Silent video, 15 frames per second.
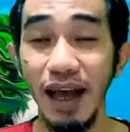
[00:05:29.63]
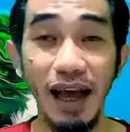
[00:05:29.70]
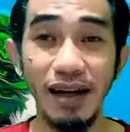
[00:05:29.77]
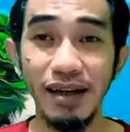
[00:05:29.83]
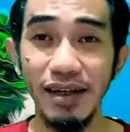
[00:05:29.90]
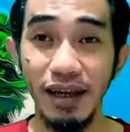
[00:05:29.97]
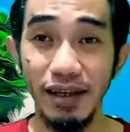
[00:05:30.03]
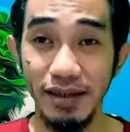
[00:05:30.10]

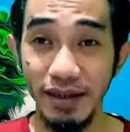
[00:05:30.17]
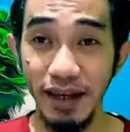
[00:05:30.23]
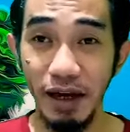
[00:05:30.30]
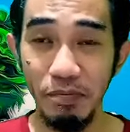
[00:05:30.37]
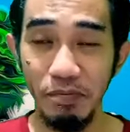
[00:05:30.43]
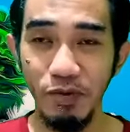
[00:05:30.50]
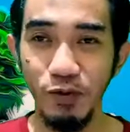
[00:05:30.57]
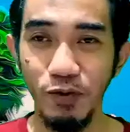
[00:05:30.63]
Anda
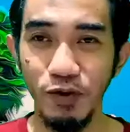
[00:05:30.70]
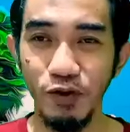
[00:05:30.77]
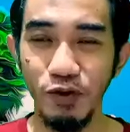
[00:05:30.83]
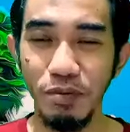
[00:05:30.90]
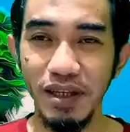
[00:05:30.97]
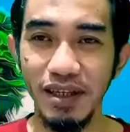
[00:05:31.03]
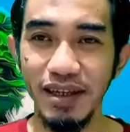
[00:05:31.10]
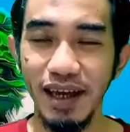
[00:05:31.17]
siap untuk
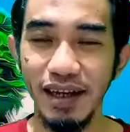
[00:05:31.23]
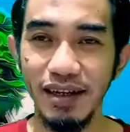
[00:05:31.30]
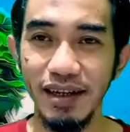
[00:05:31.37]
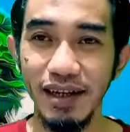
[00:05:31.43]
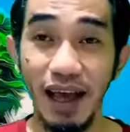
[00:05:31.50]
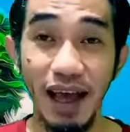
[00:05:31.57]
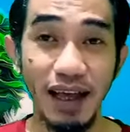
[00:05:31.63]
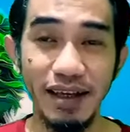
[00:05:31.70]

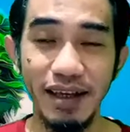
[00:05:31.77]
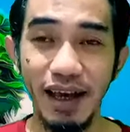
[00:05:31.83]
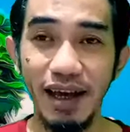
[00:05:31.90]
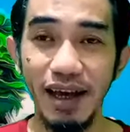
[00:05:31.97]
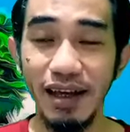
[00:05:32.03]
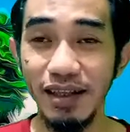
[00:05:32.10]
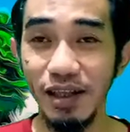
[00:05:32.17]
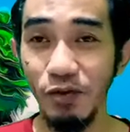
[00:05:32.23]
menjadi
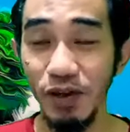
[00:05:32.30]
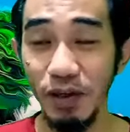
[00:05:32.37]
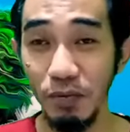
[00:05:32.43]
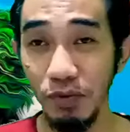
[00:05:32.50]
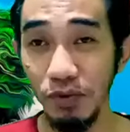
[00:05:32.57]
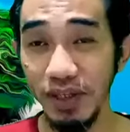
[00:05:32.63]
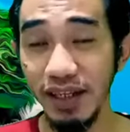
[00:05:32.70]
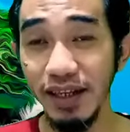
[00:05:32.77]
ayah atau
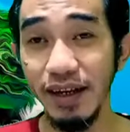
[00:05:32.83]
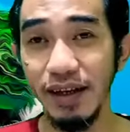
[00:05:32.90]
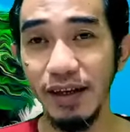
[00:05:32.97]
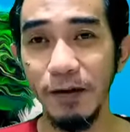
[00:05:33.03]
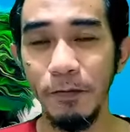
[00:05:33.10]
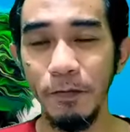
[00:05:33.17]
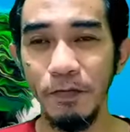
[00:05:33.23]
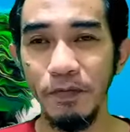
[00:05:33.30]
ibu tiri
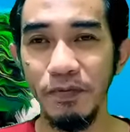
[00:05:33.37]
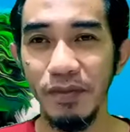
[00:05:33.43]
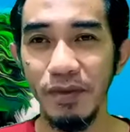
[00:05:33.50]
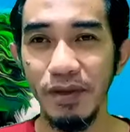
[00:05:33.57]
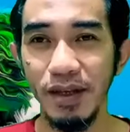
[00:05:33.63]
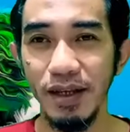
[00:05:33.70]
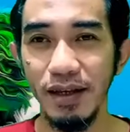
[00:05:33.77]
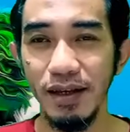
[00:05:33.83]

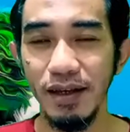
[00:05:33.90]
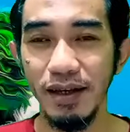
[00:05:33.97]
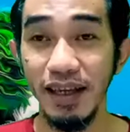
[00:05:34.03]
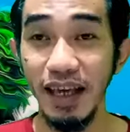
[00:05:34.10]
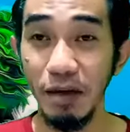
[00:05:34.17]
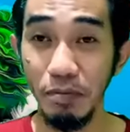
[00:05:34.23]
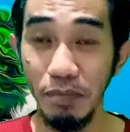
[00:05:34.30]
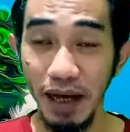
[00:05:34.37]

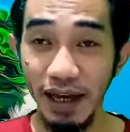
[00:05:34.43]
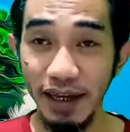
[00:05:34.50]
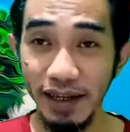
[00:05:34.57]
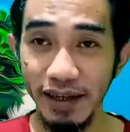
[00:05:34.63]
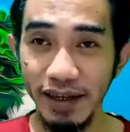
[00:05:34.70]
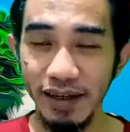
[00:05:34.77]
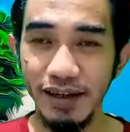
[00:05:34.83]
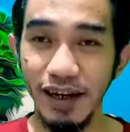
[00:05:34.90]
yang
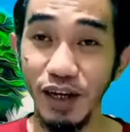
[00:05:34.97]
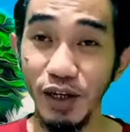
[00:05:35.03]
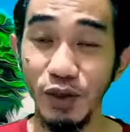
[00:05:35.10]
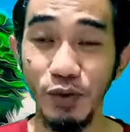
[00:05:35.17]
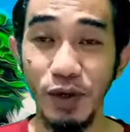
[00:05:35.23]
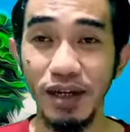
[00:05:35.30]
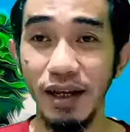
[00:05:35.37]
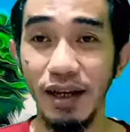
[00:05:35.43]
baik dan
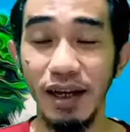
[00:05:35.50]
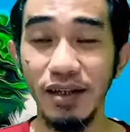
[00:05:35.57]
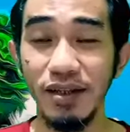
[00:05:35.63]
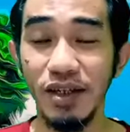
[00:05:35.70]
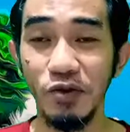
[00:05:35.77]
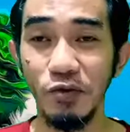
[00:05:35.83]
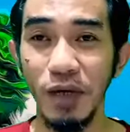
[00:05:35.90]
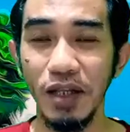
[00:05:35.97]
itu adalah
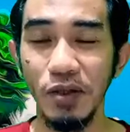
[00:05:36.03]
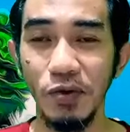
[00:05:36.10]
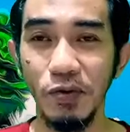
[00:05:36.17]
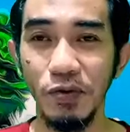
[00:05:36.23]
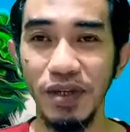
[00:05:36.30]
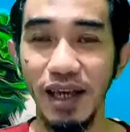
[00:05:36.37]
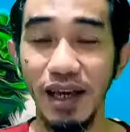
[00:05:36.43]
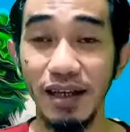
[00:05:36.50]

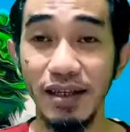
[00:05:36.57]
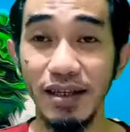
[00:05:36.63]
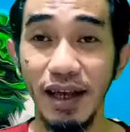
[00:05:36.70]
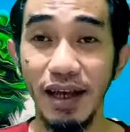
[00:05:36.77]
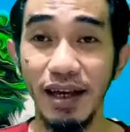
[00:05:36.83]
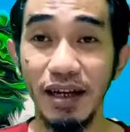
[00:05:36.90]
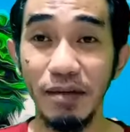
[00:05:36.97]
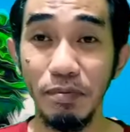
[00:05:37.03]
sesuatu yang
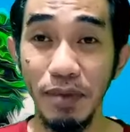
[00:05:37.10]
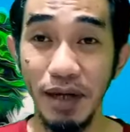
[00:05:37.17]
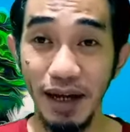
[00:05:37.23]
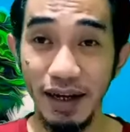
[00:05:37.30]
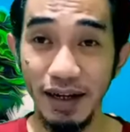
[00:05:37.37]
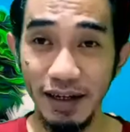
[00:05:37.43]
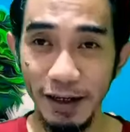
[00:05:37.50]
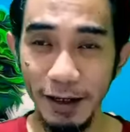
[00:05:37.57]
sangat
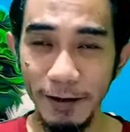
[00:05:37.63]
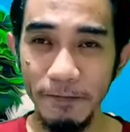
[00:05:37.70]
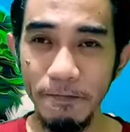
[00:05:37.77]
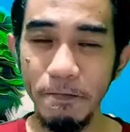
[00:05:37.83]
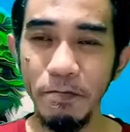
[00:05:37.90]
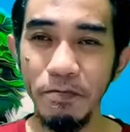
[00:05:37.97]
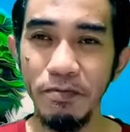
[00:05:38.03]
berat ya.